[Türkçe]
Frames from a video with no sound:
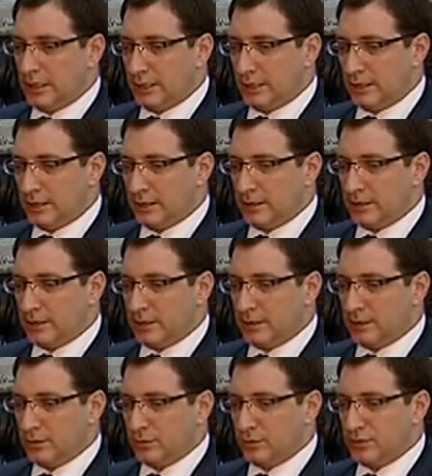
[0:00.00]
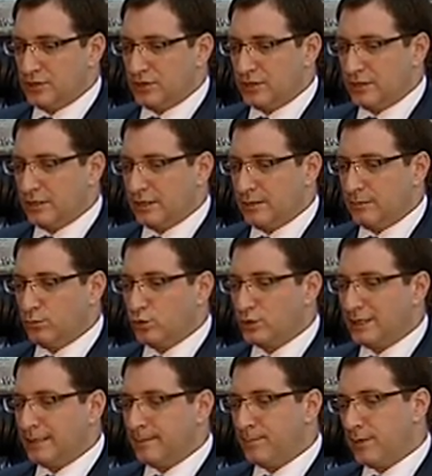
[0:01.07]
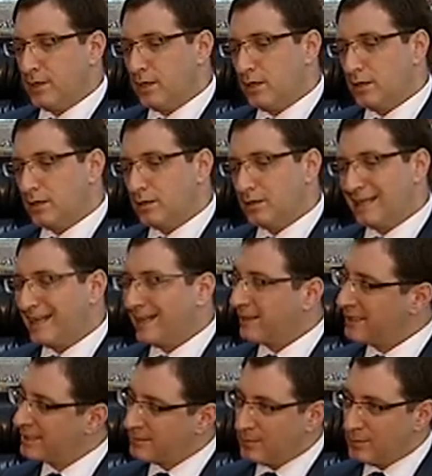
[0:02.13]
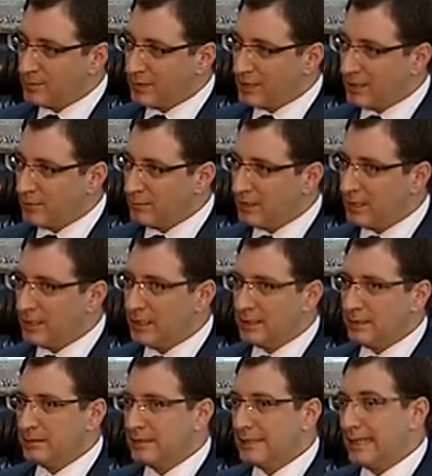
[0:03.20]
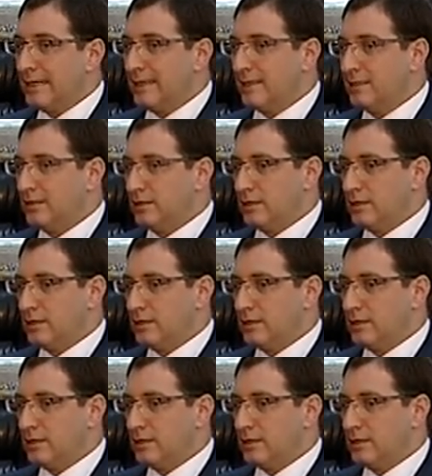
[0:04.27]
E, onun dışında burada gerek resmi makamlarla gerek